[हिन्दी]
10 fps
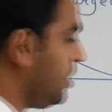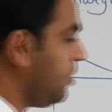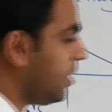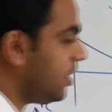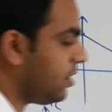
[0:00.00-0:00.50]
टी
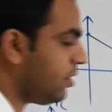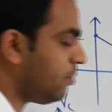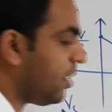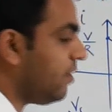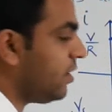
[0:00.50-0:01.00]
बाय
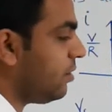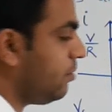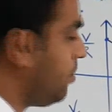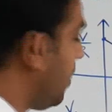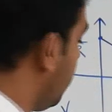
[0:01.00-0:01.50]
पावर
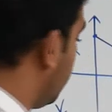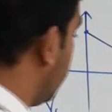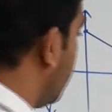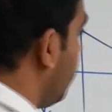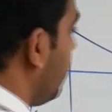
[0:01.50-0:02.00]
पावर
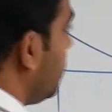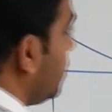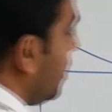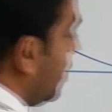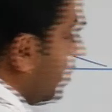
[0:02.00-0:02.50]
अगर आपको
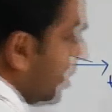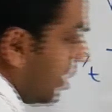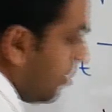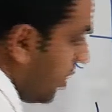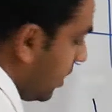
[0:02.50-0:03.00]
जिस तरीके से
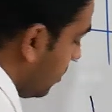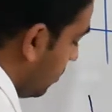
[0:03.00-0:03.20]
आएगा माइनस